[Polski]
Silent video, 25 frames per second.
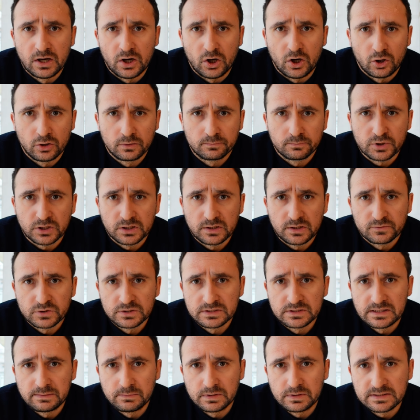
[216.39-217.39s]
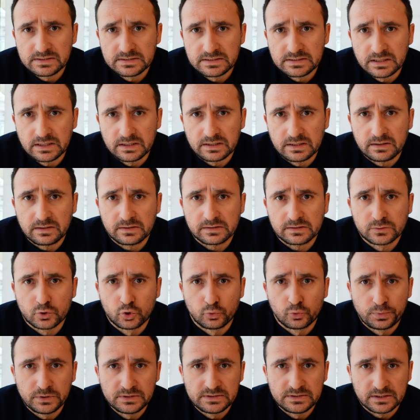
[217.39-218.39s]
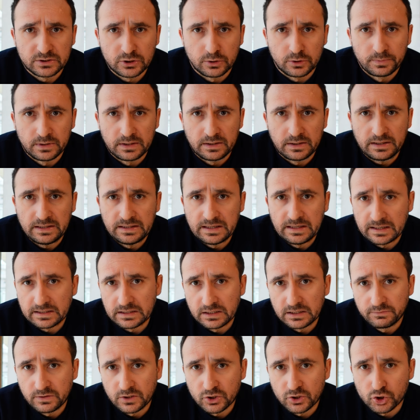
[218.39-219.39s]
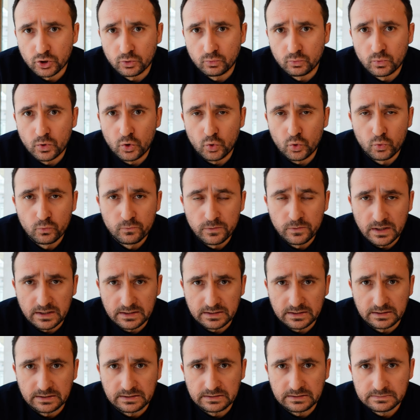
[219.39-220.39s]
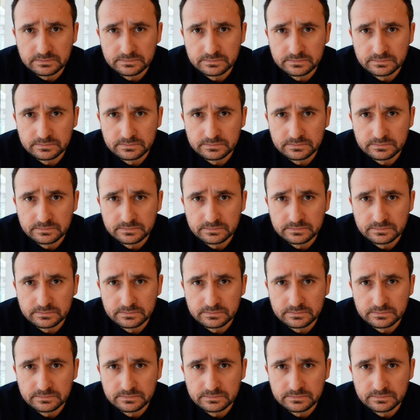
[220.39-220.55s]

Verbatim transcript: On przede wszystkim chce skupić na sobie jak największą uwagę.